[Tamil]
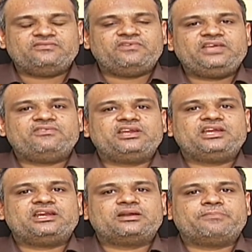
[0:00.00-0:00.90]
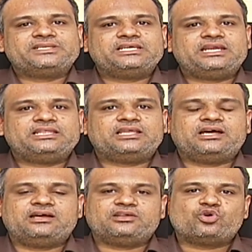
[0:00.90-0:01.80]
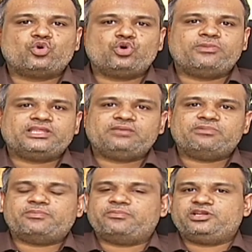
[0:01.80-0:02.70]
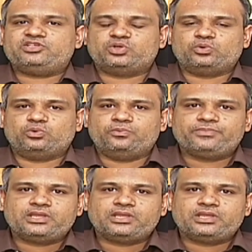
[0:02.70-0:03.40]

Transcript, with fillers: வெளிவருகின்ற பிசினை தான் குங்கும தீபம் அப்படின்னு சொல்லுவோம்